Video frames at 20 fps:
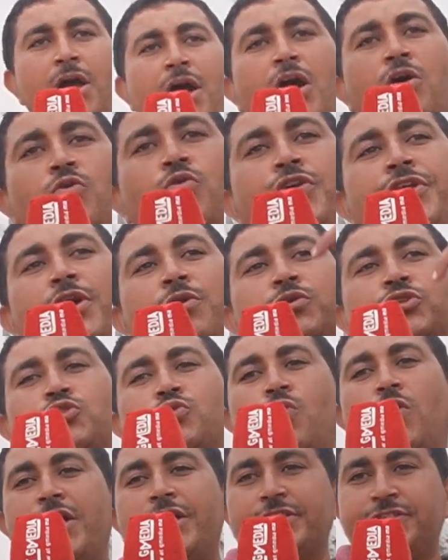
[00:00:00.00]
اكون
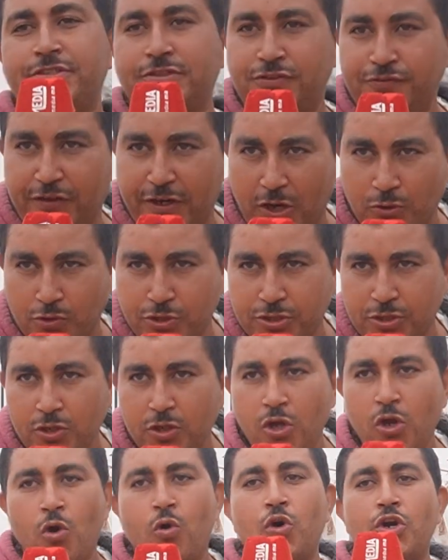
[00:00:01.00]
صغار غراس نتفراوت
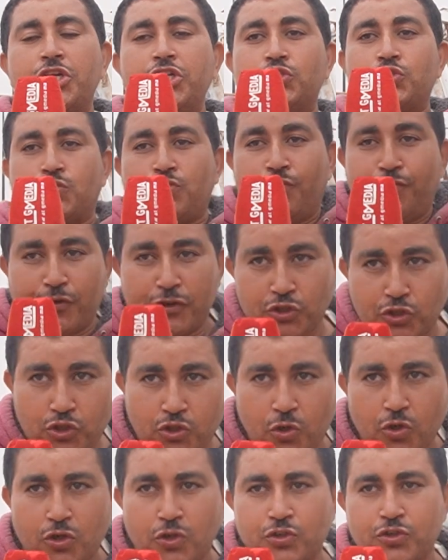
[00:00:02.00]
ورقيس توفرن
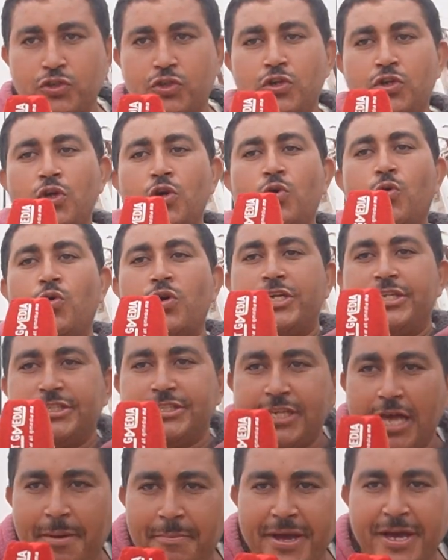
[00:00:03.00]
الشروط
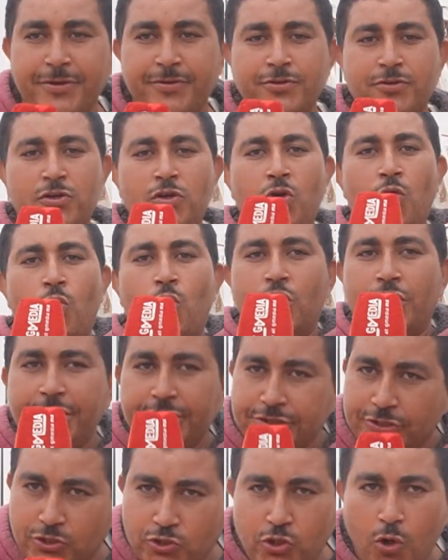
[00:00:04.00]
ورقيس امان
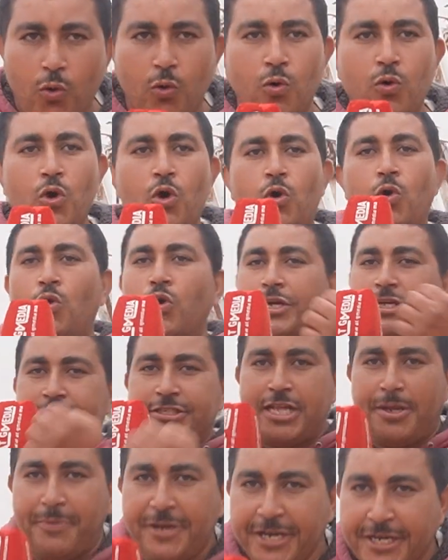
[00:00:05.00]
ورقيس الضو
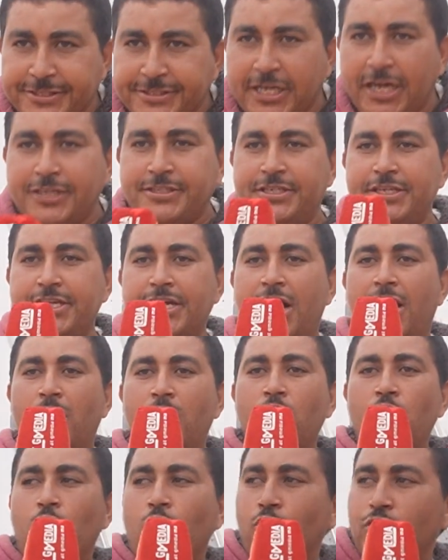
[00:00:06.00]
ورقيس البناء التحتيه
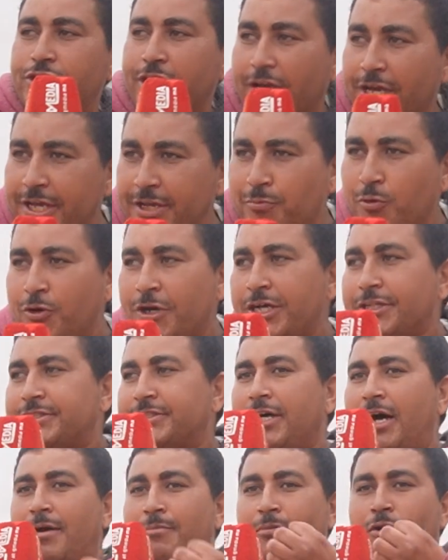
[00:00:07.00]
ورتاقي
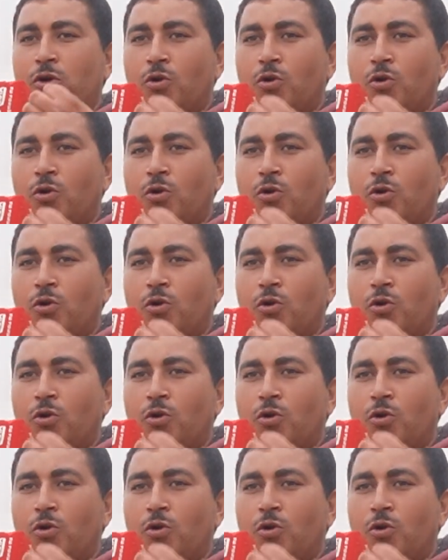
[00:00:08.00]
منظم